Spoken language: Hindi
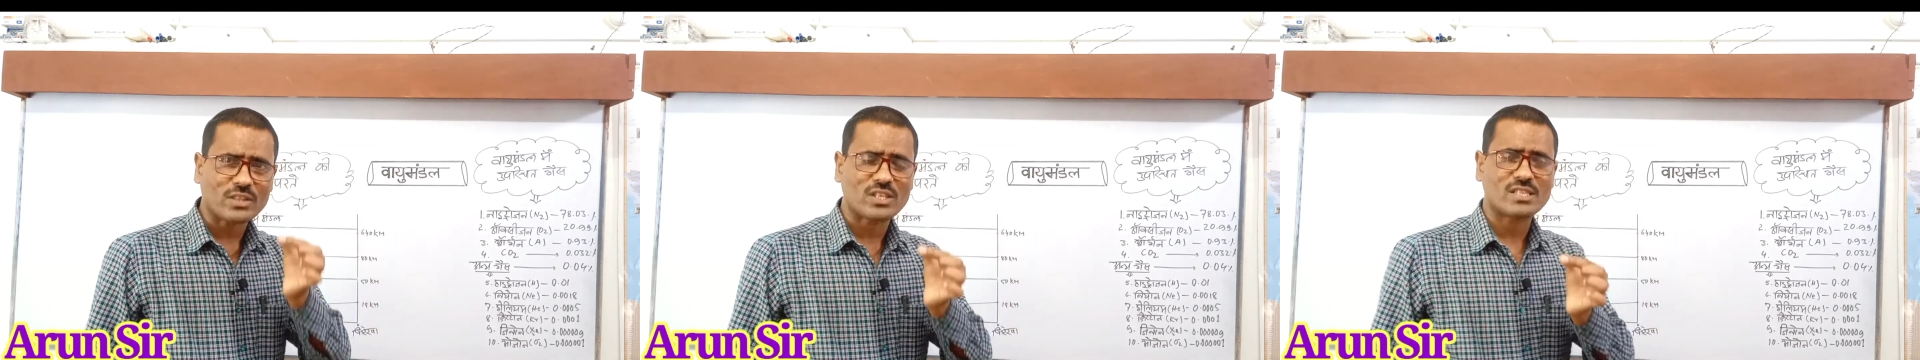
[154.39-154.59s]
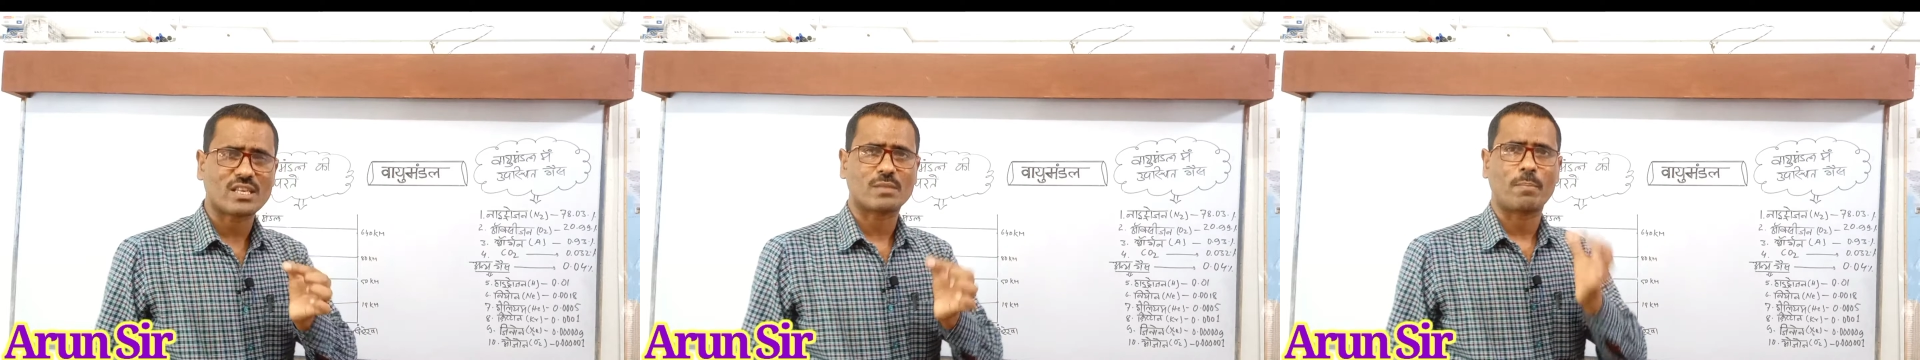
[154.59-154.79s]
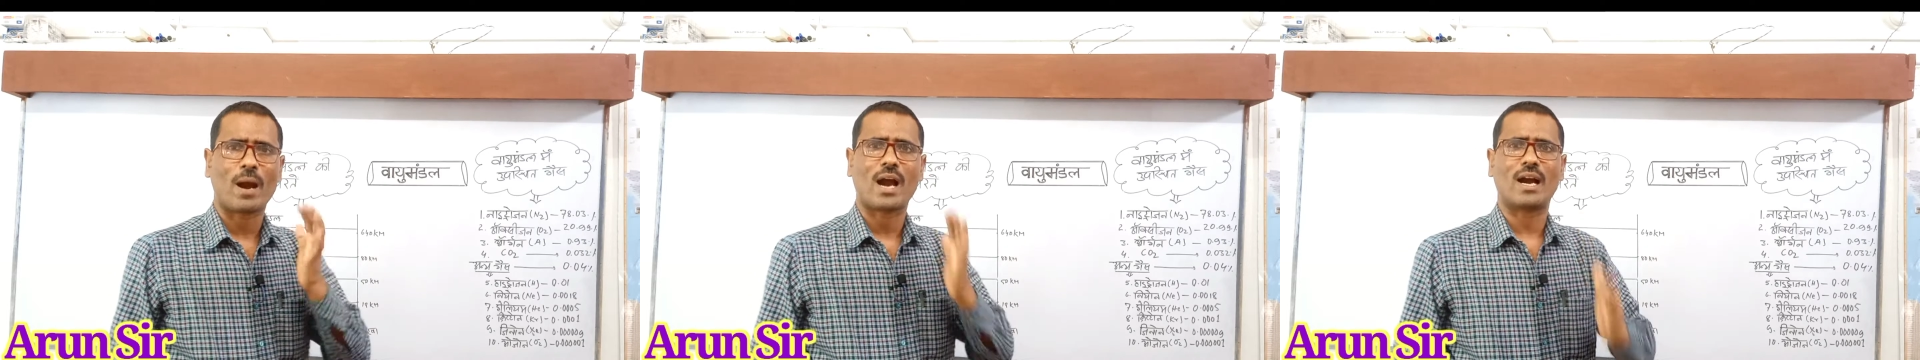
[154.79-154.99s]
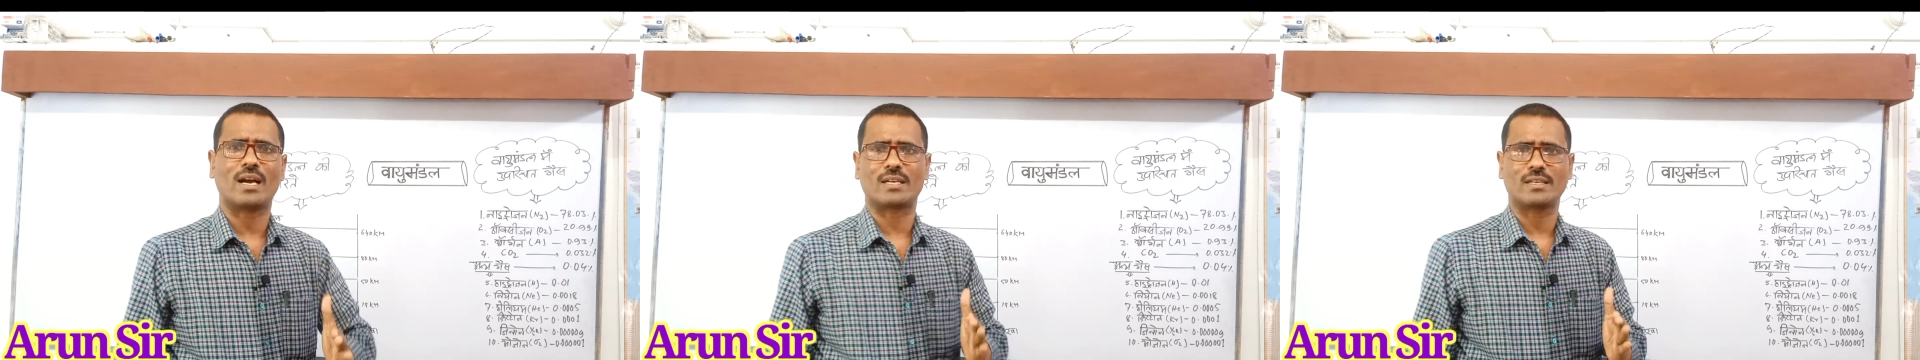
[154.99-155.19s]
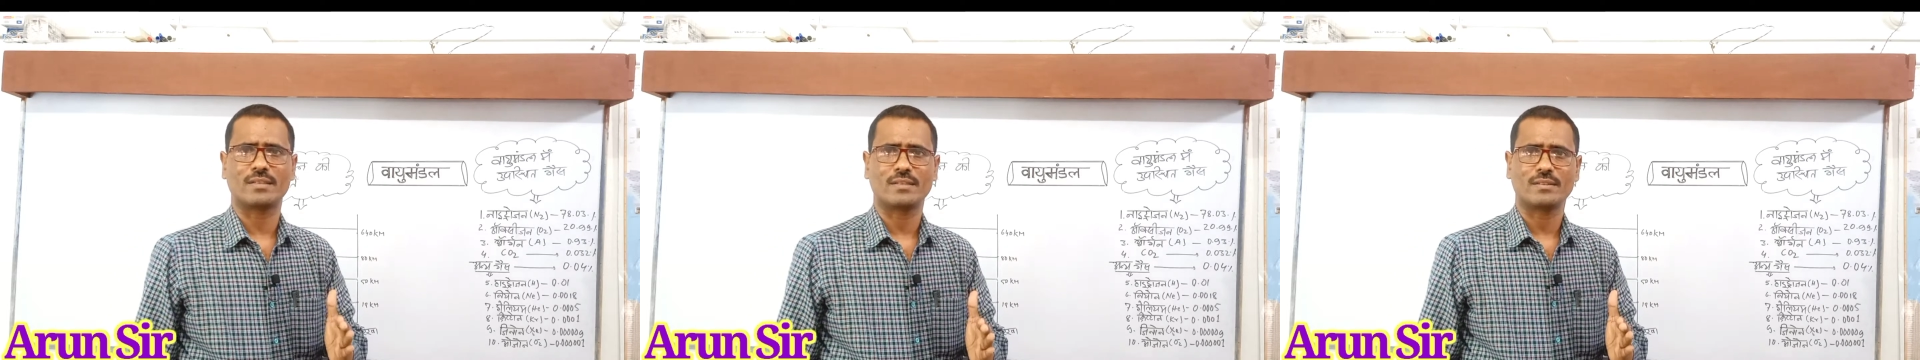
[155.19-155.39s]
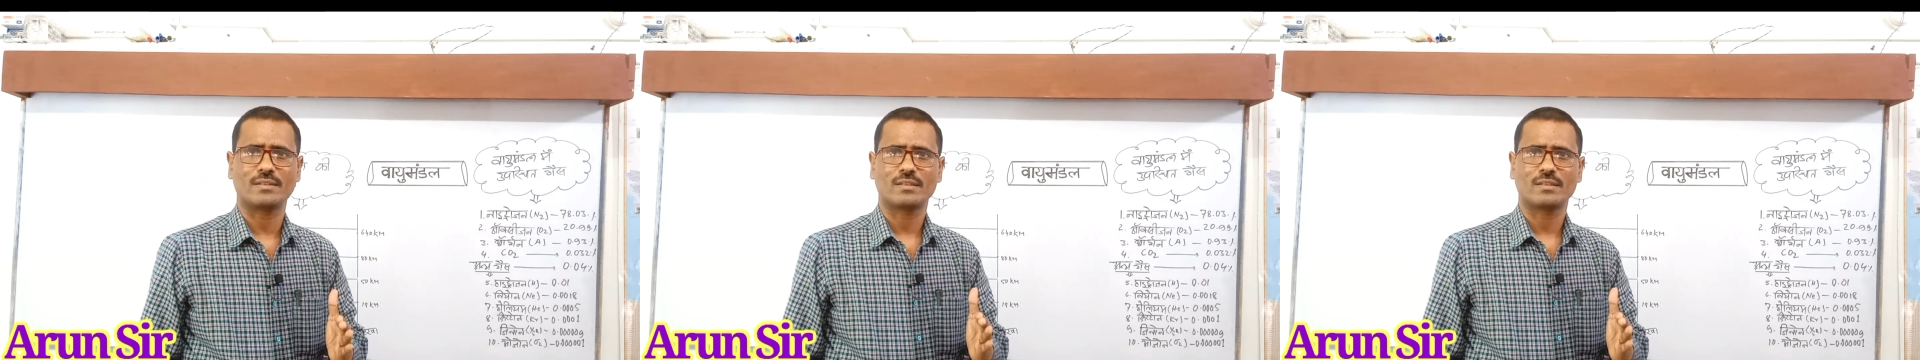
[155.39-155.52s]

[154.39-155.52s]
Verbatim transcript: प्रतिशत भाग